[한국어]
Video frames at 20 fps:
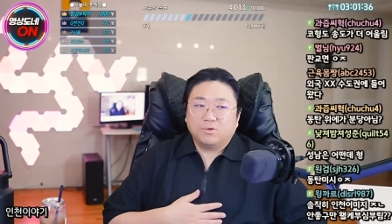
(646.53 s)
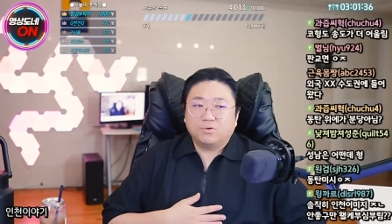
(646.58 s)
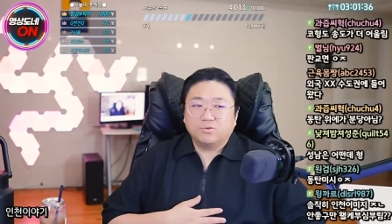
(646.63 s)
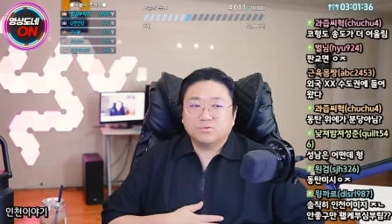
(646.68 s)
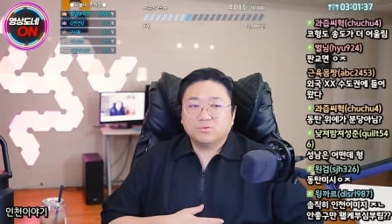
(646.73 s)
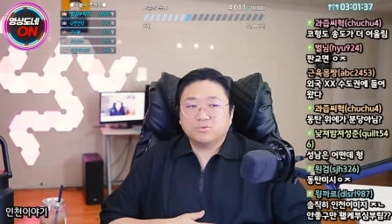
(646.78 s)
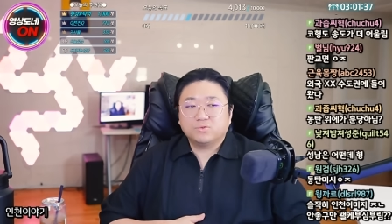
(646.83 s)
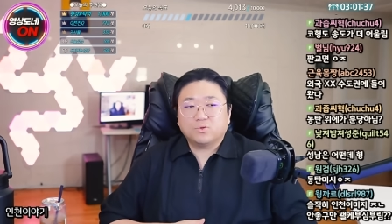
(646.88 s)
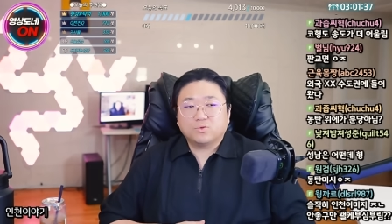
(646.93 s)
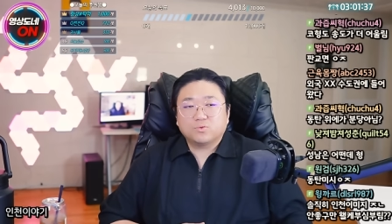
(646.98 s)

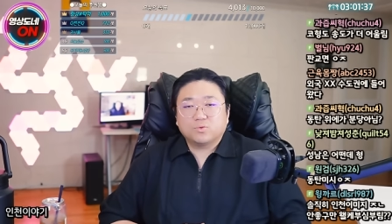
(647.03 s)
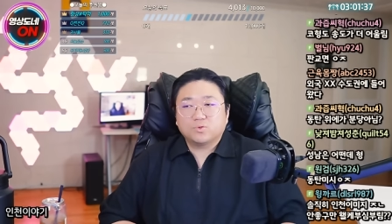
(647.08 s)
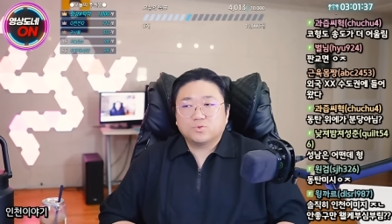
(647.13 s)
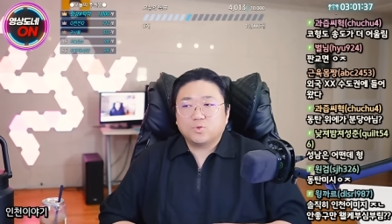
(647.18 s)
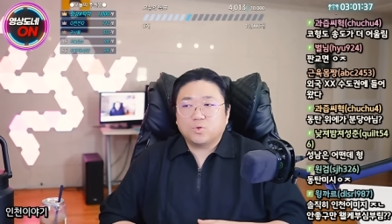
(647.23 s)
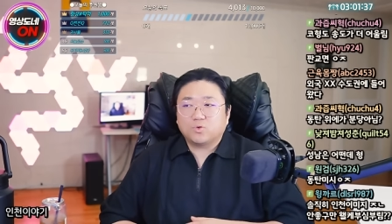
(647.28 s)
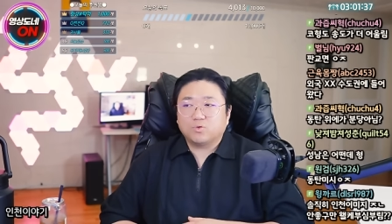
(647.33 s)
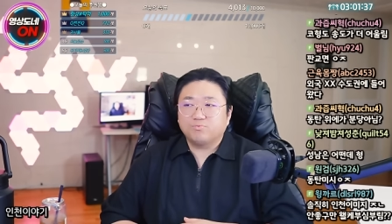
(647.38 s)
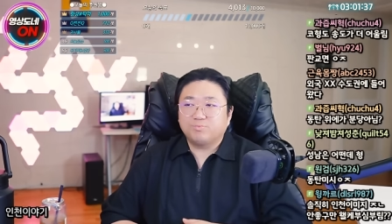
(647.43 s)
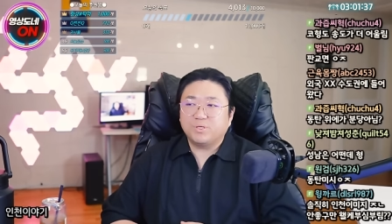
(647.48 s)
어느 정도
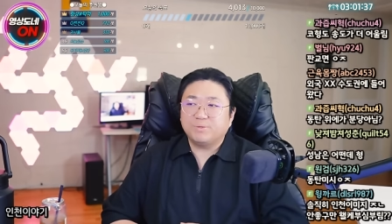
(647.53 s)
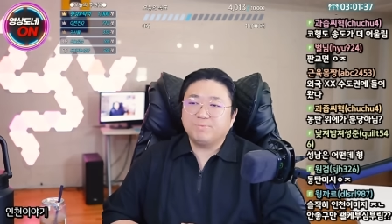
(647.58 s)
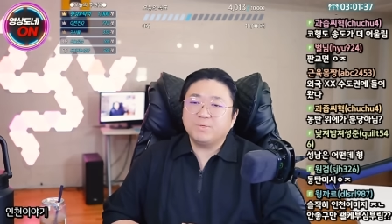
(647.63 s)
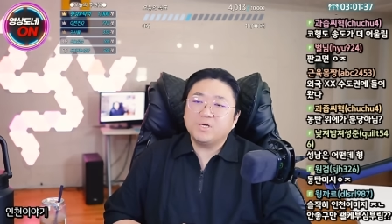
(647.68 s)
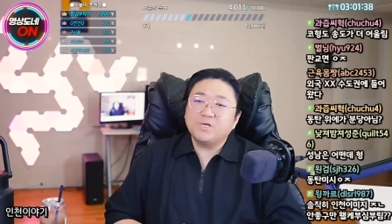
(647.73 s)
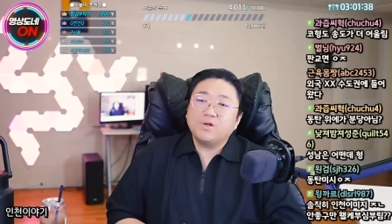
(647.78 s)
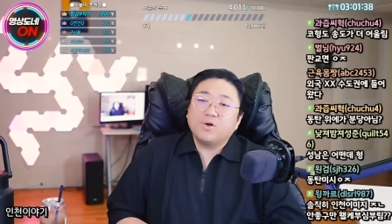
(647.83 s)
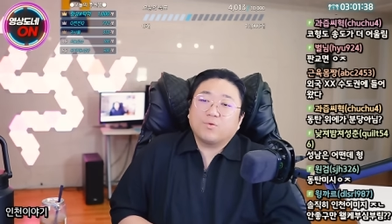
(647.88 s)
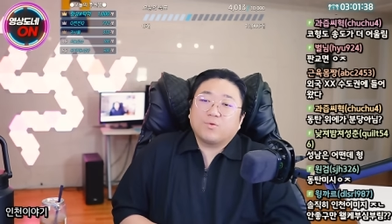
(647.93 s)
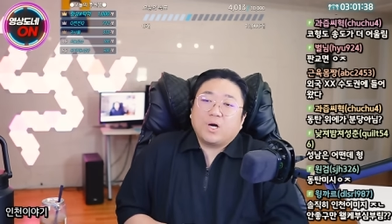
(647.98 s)
조금
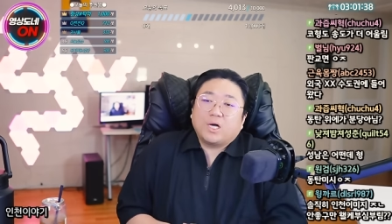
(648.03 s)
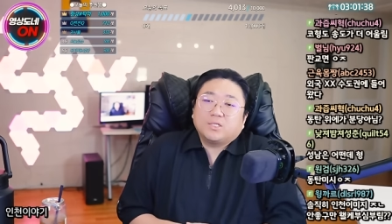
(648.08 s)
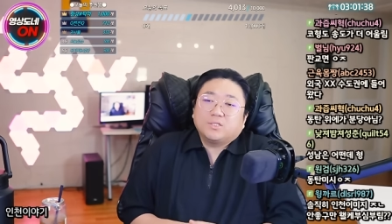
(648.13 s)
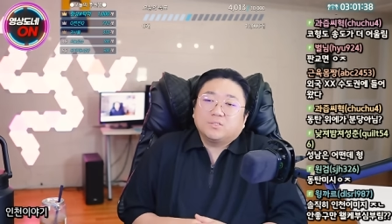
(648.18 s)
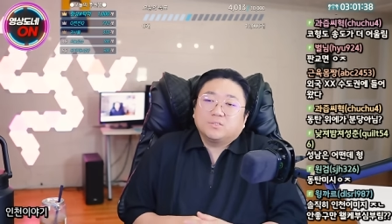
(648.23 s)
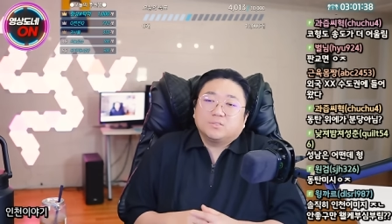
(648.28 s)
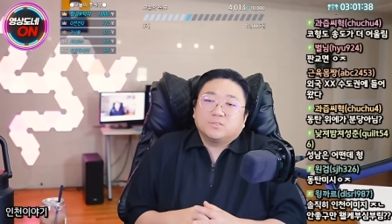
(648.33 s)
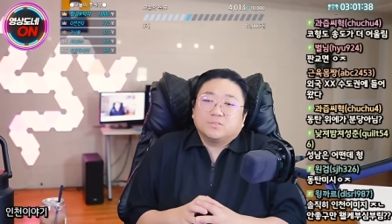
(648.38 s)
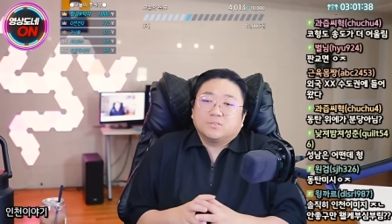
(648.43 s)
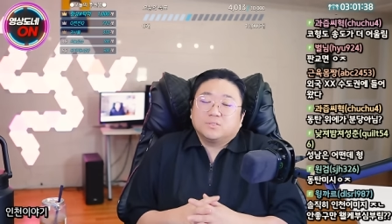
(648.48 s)
비빌려고
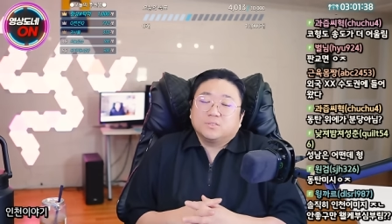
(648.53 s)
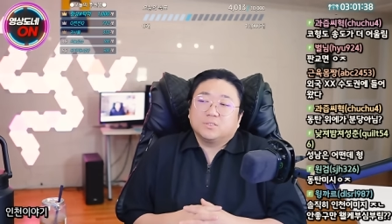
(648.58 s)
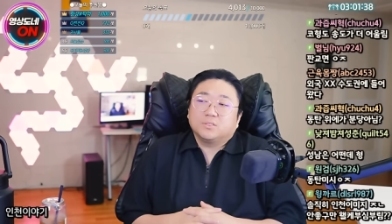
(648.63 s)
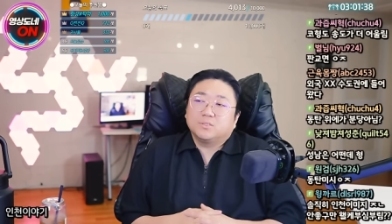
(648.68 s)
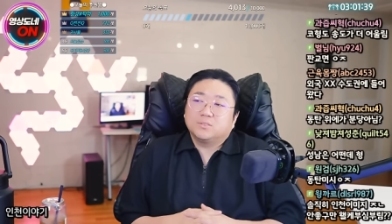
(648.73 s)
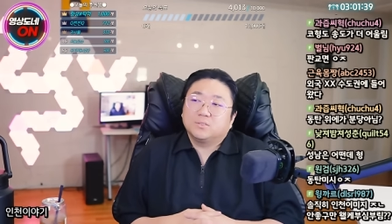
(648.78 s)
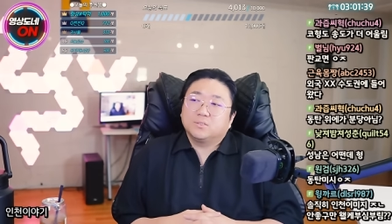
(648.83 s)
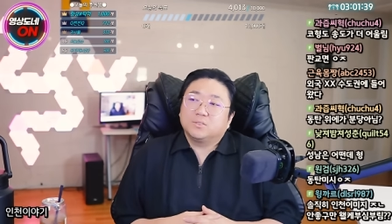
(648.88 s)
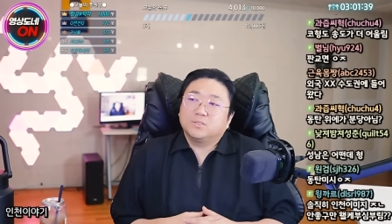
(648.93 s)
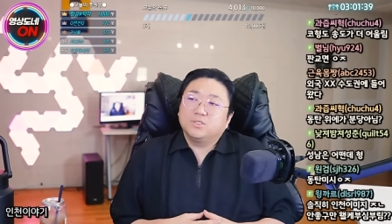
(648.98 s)
하는
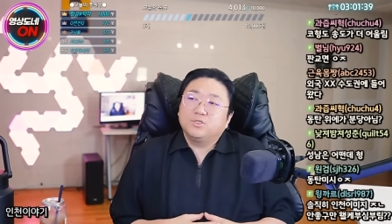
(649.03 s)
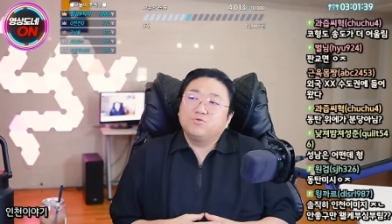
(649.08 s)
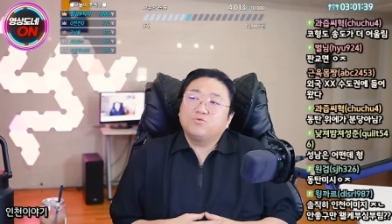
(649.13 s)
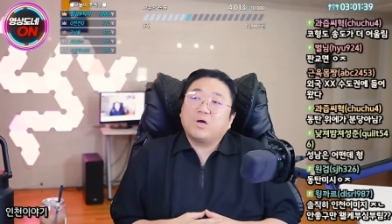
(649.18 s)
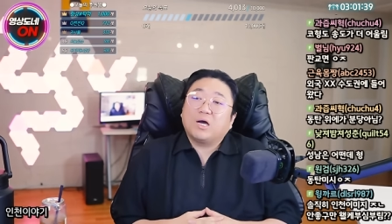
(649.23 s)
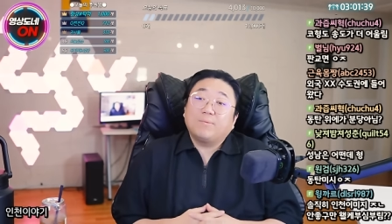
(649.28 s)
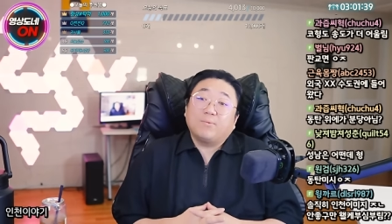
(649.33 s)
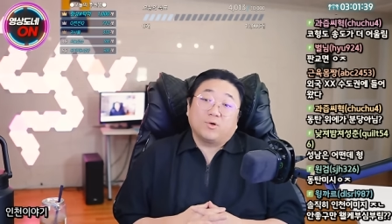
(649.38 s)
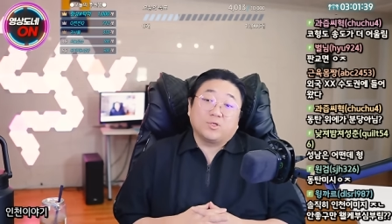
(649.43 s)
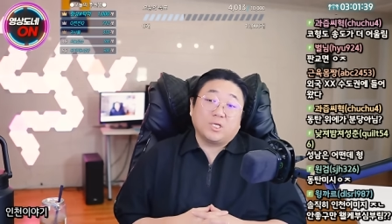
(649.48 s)

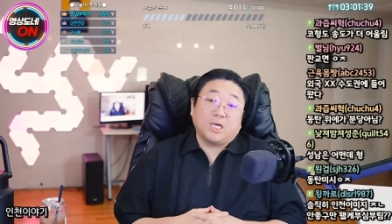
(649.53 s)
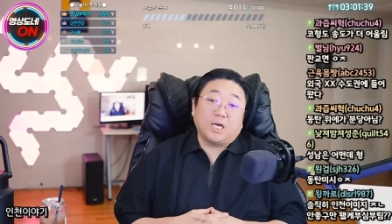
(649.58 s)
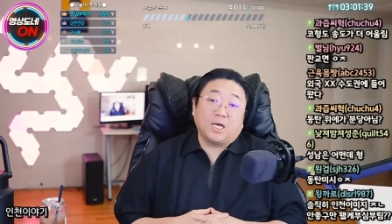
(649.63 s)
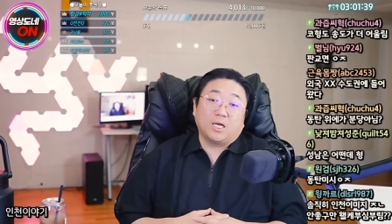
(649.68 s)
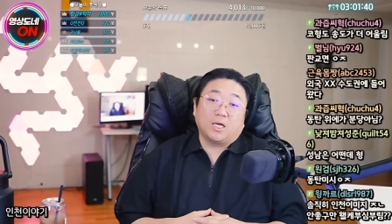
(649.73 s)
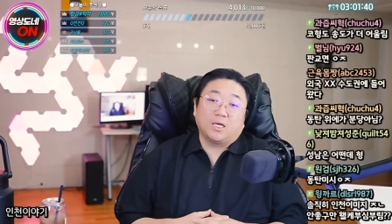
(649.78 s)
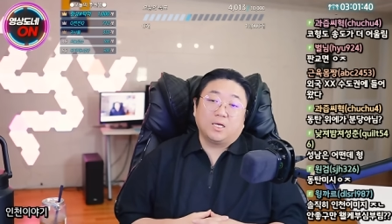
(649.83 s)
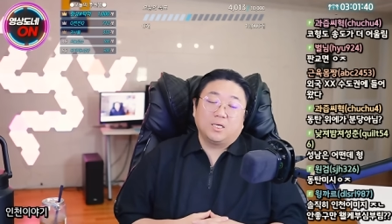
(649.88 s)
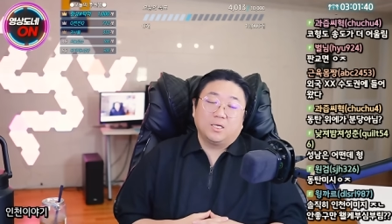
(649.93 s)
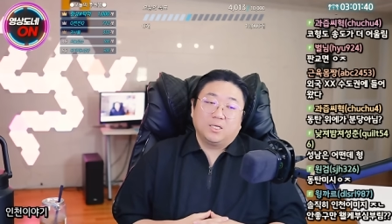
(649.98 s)
이유가
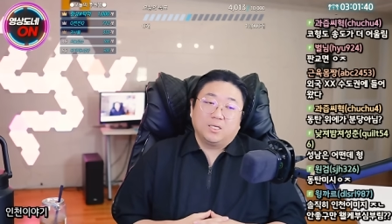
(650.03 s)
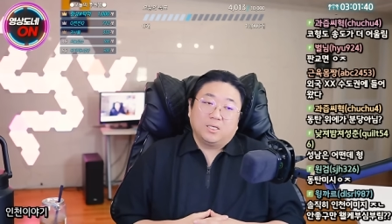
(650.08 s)
뭐냐?